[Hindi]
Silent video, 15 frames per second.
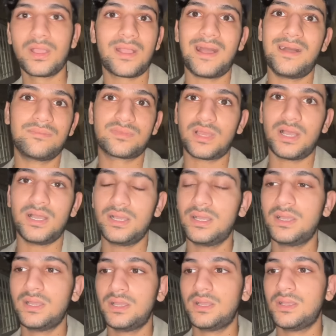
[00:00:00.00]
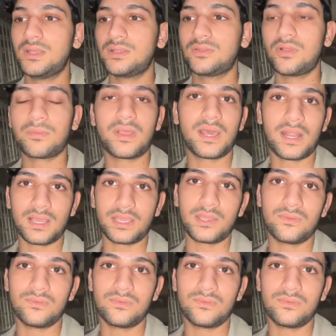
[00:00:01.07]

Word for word: काम था तो अब घर आ गया